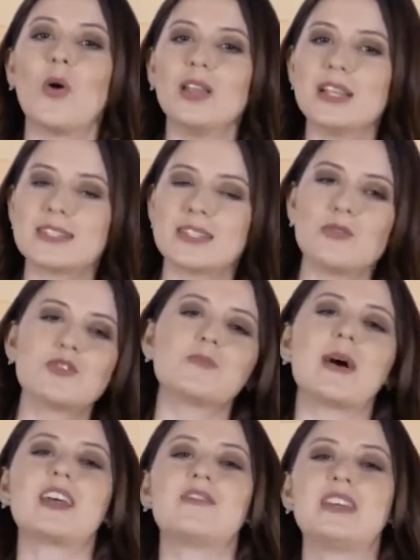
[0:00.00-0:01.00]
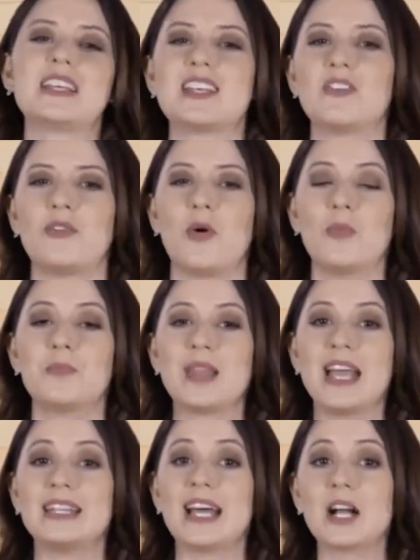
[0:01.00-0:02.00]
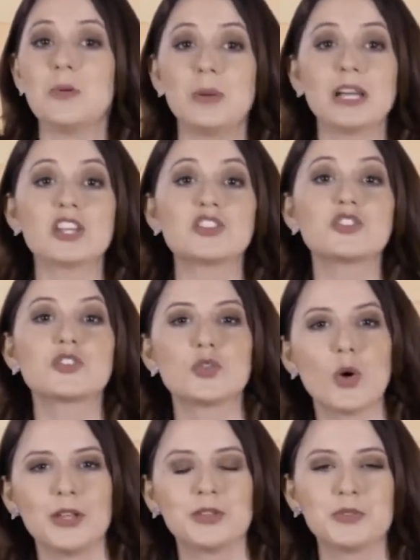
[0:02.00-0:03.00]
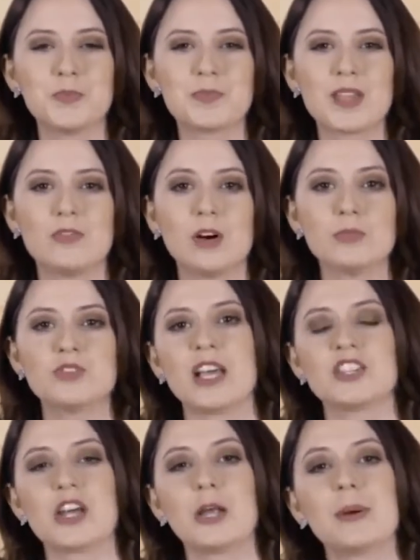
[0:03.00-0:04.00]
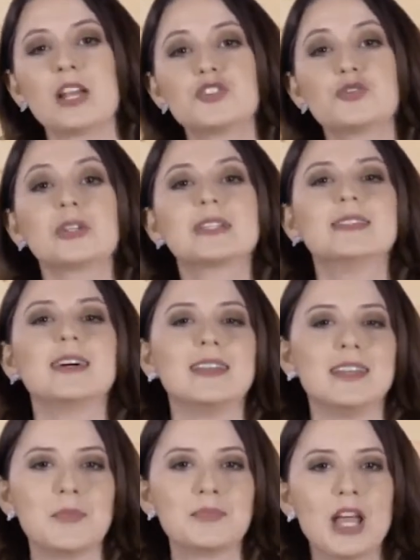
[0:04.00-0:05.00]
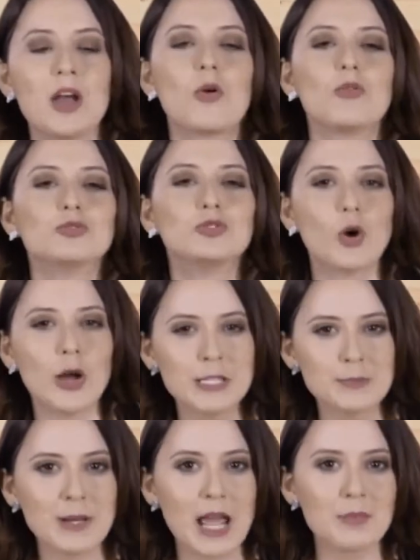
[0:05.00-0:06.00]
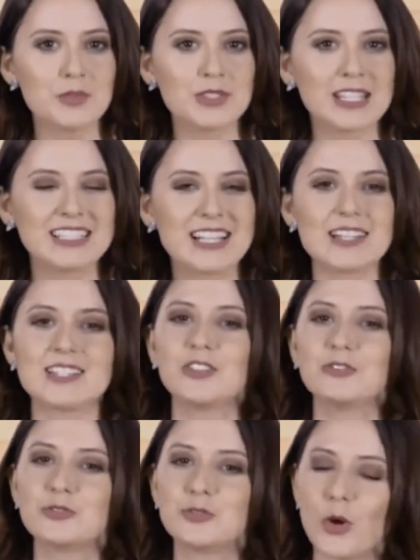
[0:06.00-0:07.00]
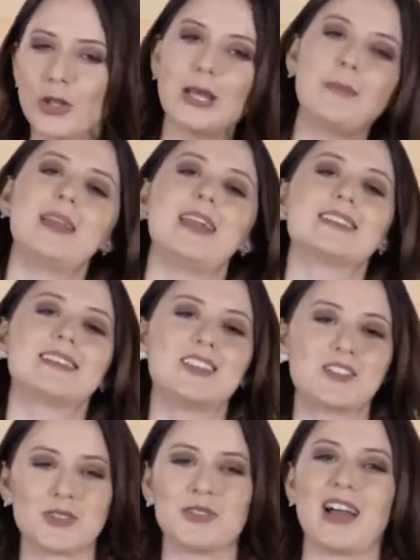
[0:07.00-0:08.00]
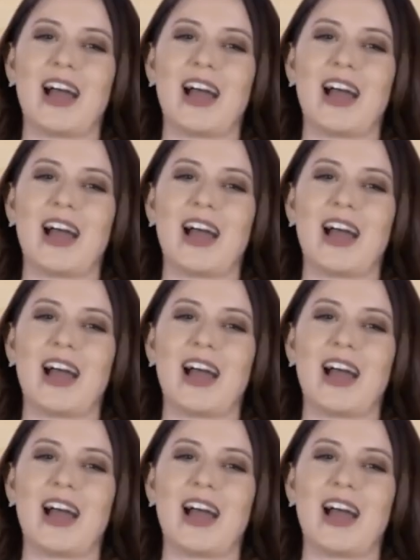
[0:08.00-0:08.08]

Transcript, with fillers: coleção de maravilhas Avon, na campanha 18, vamos viajar para a Jordânia, com dois prêmios que trazem toda a beleza deste